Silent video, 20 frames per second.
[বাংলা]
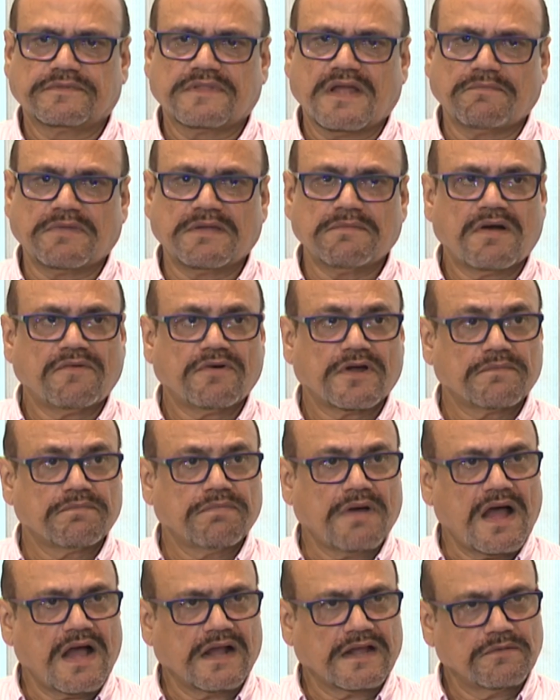তামিম আবার
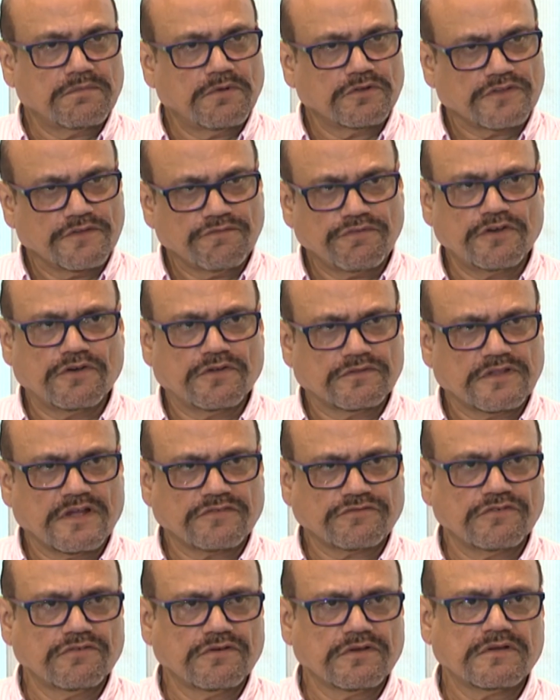আগের মতে ফেরত
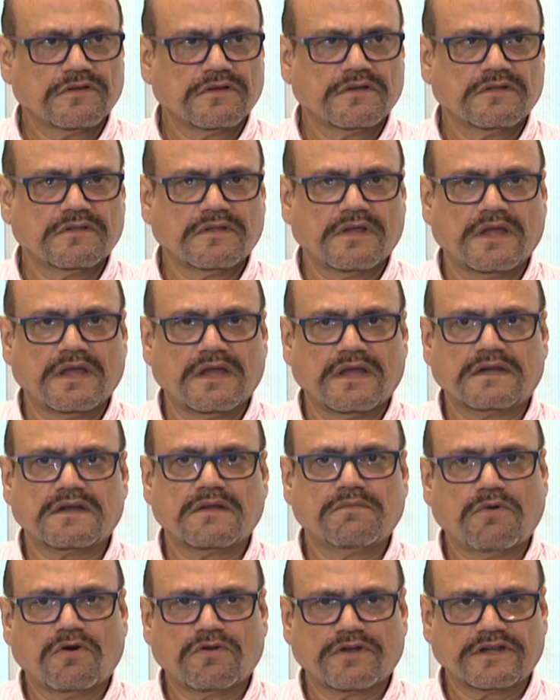আসুক হ্যাঁ,
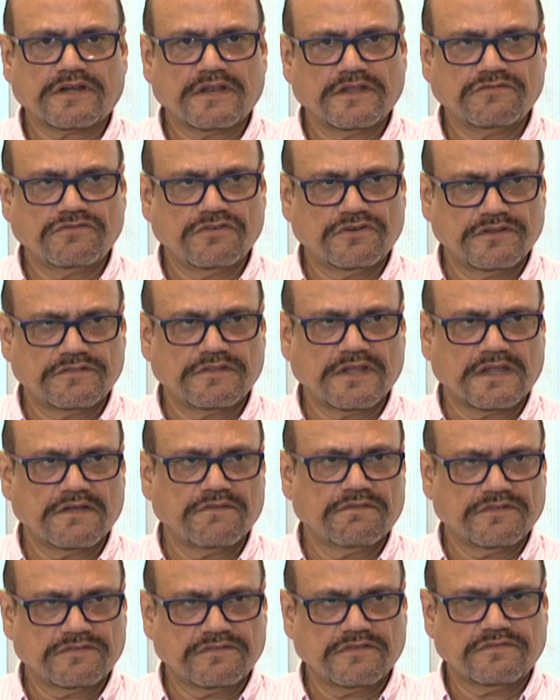একটা বড় একটা ইঞ্জুরি থেকে
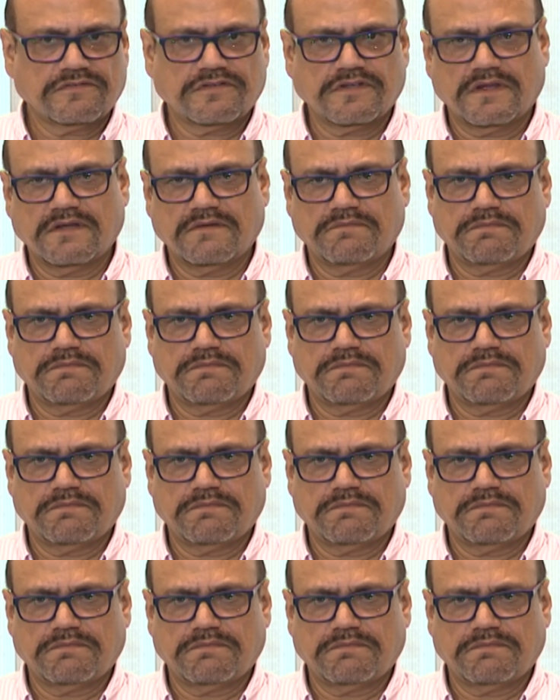সে